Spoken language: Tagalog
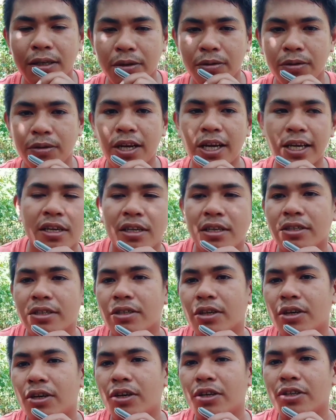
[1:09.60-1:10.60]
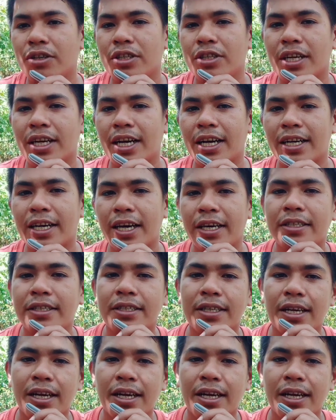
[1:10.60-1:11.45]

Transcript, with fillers: gulay. So, yun na nga guys.